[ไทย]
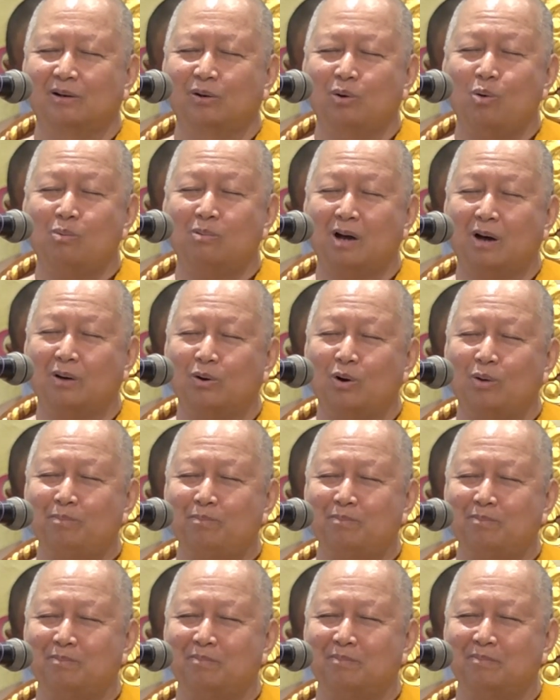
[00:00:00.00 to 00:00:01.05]
รูปเคารพ
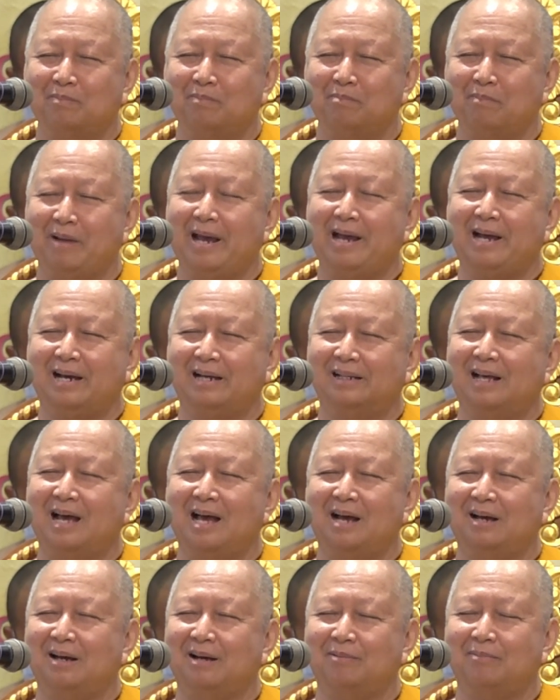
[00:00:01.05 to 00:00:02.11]
แม้กระ
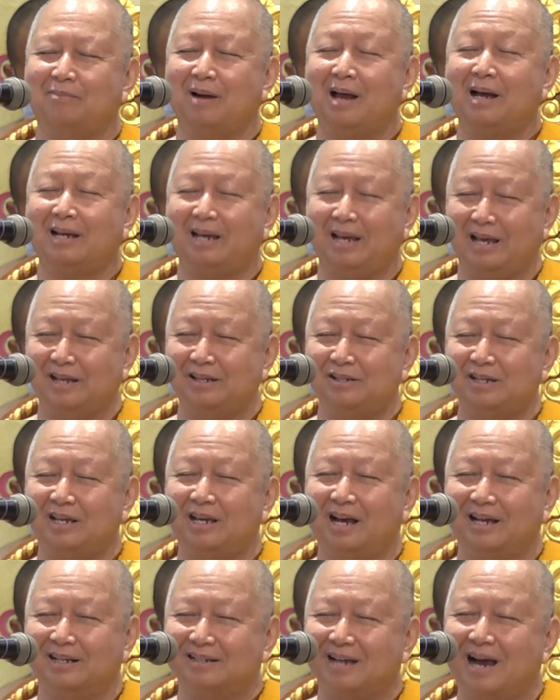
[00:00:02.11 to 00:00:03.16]
ทั่งพระเกจิ
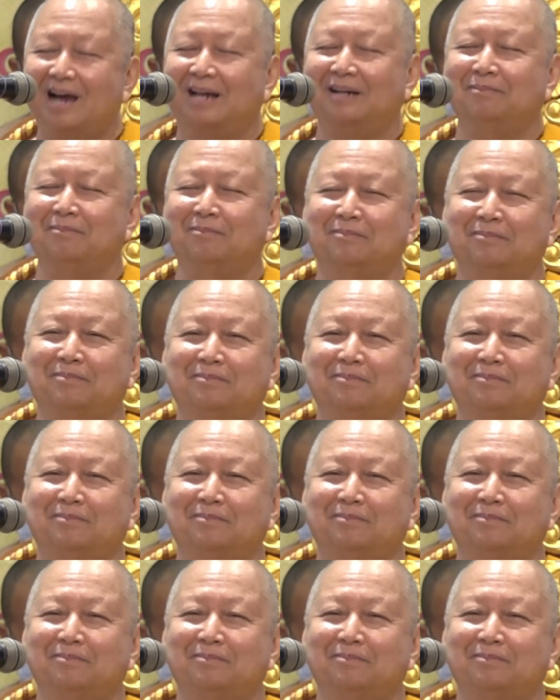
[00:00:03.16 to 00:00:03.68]
อาจารย์